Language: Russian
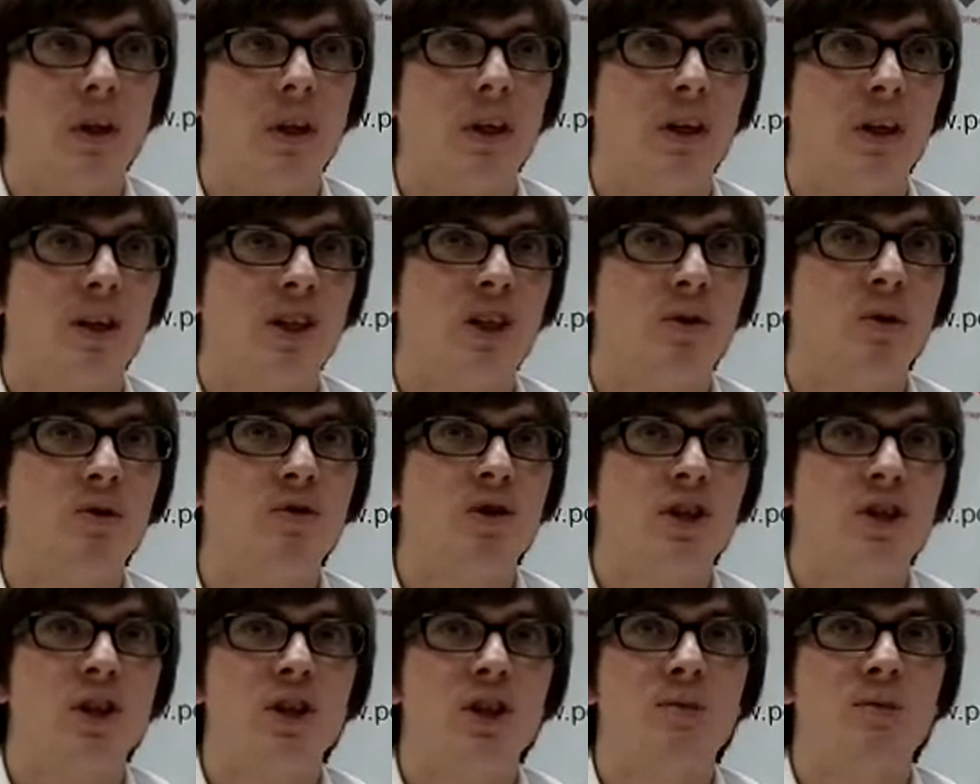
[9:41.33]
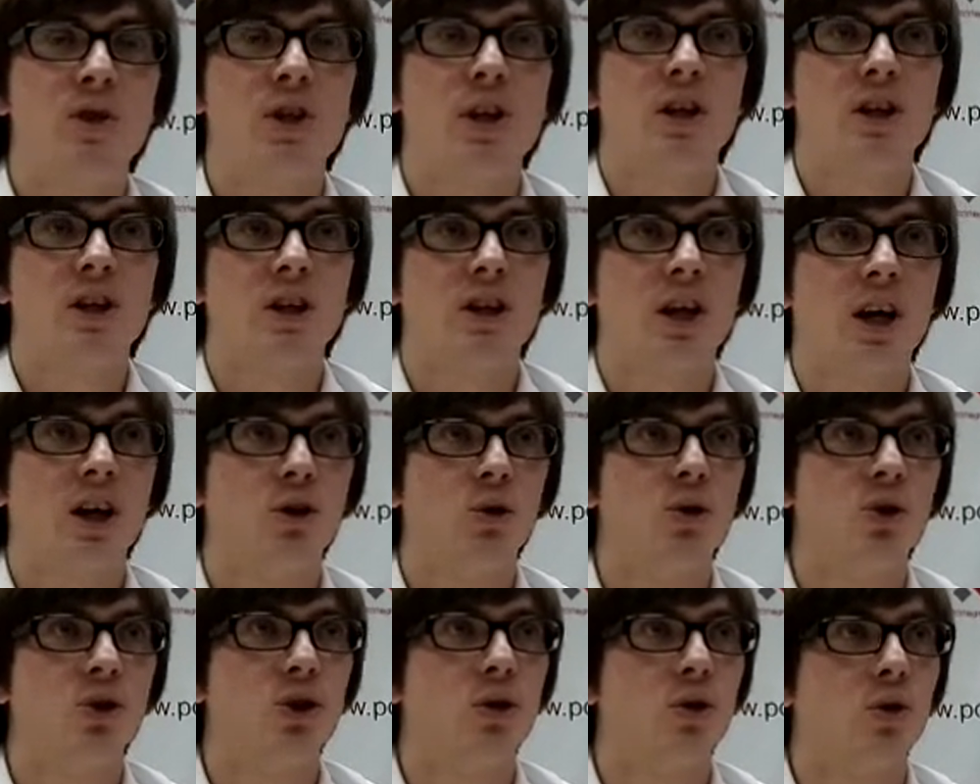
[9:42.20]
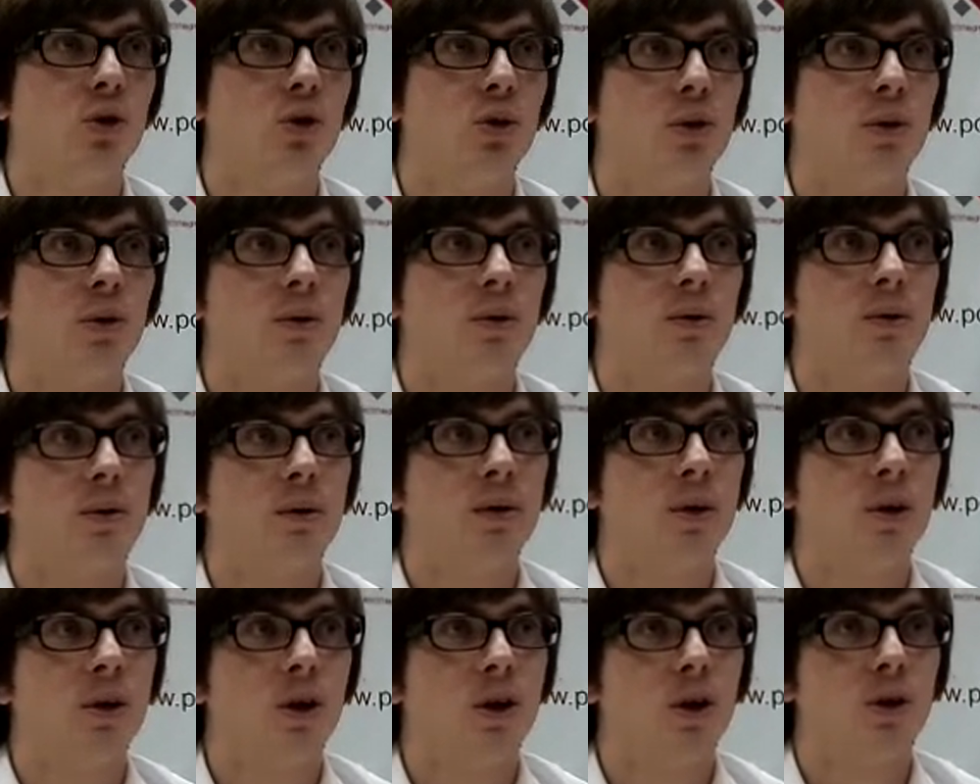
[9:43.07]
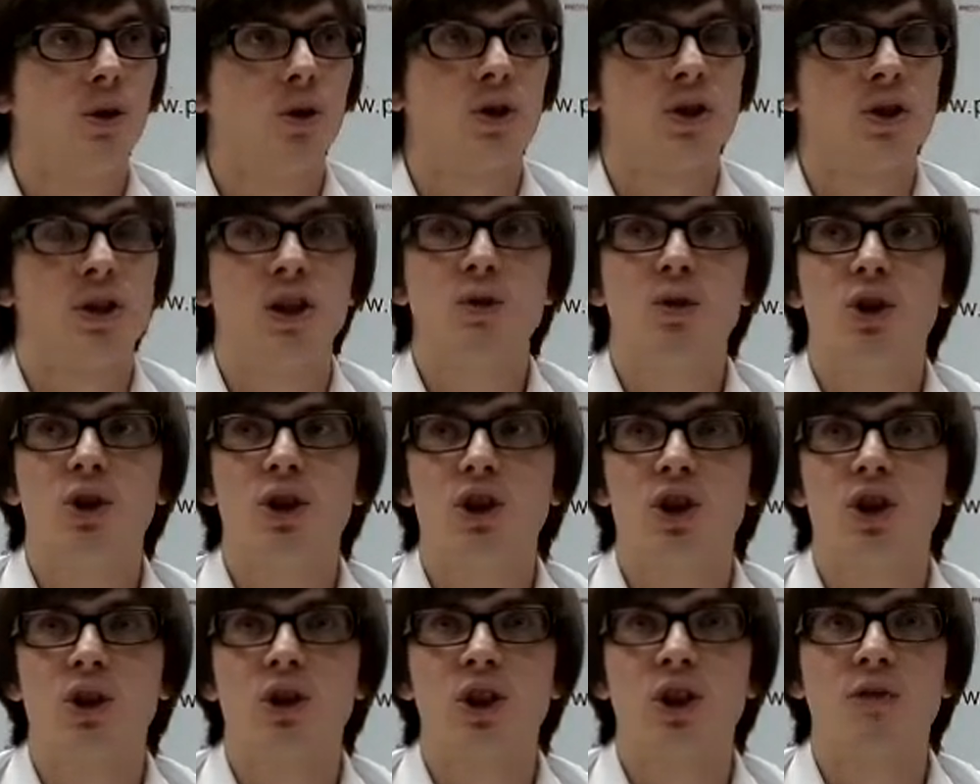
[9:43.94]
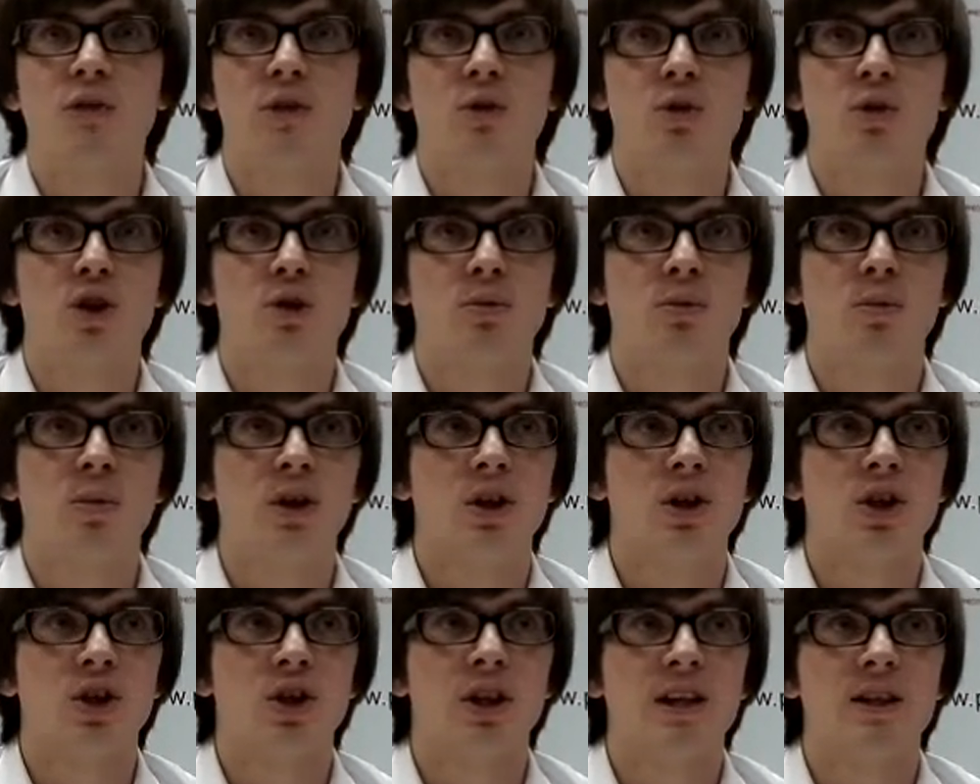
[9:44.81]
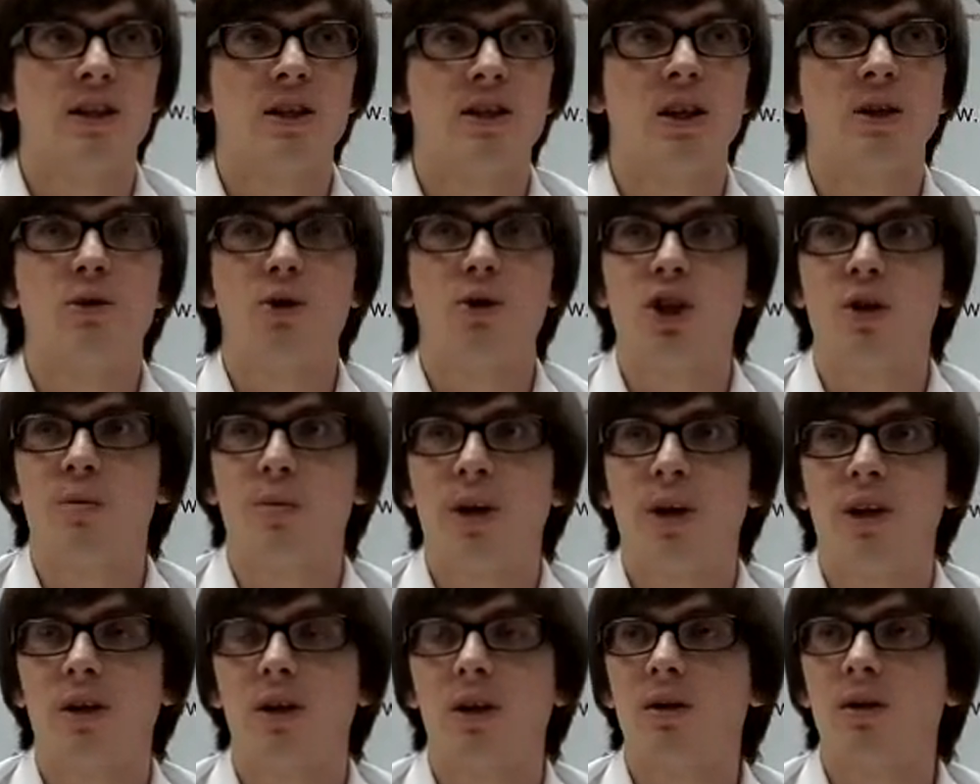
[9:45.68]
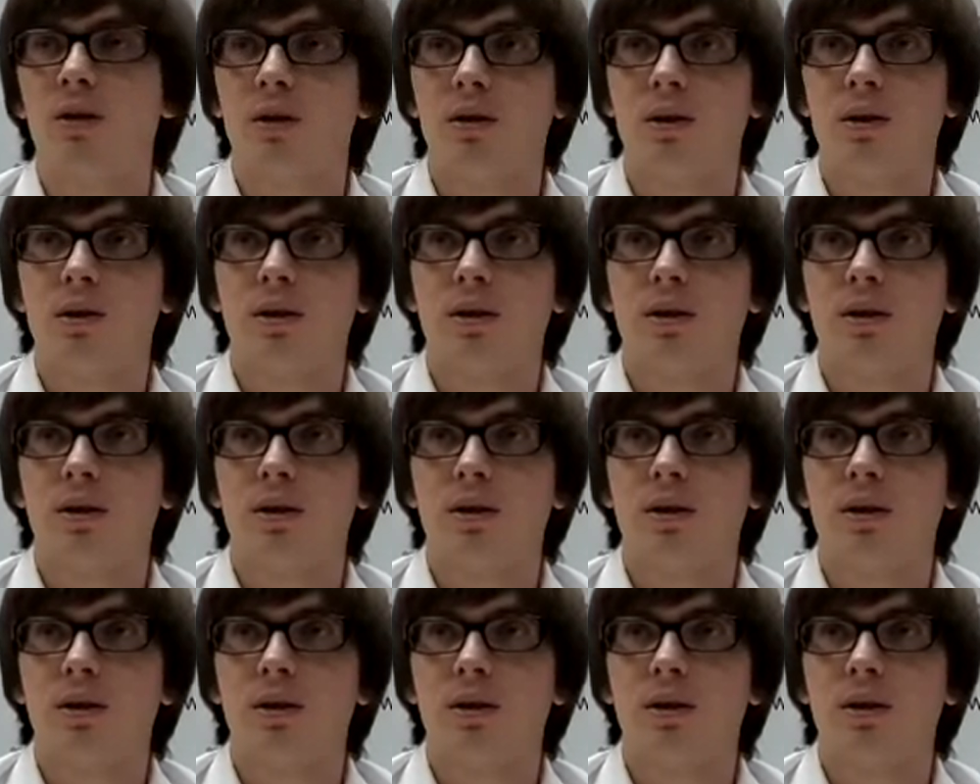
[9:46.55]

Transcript: Если вы внесли изменения на одну территорию, то следующие четыре вынуждены были ждать следующие пять лет.